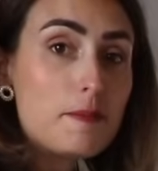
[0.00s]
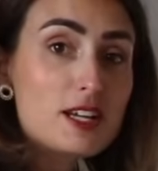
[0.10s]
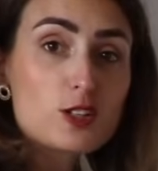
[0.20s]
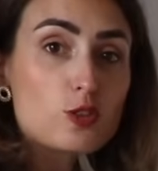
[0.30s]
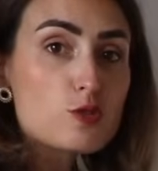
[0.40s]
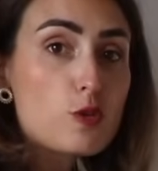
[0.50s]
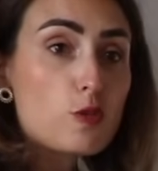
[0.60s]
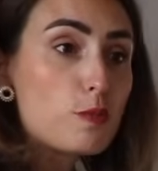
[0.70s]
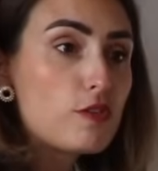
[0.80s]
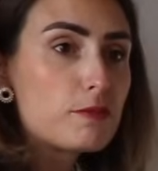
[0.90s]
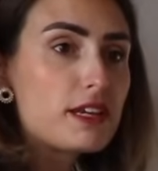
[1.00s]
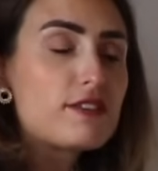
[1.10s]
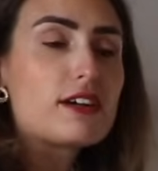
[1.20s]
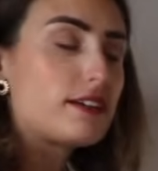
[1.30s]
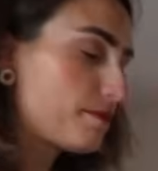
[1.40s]
mes changements, le pauvre, mais il
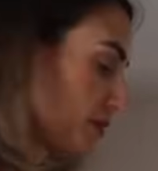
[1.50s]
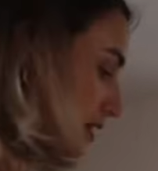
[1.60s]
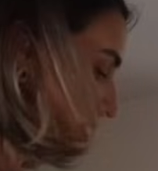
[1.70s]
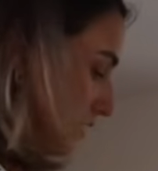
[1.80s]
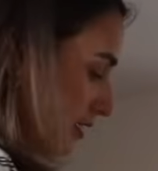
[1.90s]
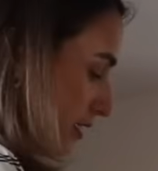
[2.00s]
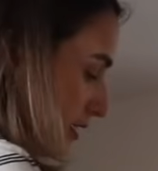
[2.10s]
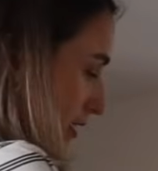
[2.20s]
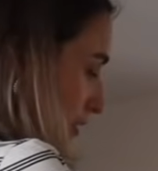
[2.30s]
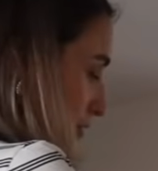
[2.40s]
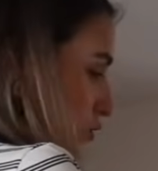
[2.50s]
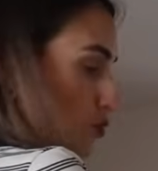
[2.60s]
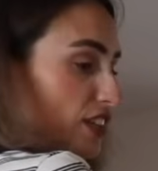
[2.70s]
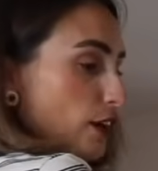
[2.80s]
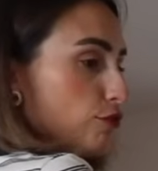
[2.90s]
va, il va
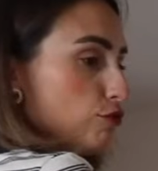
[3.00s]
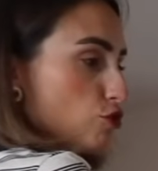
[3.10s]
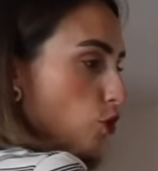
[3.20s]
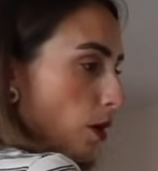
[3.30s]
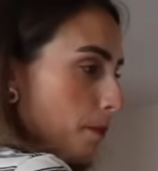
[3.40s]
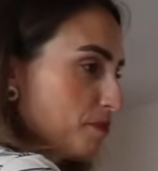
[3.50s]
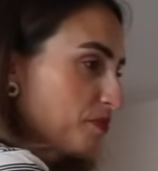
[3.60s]
devenir fou, je crois.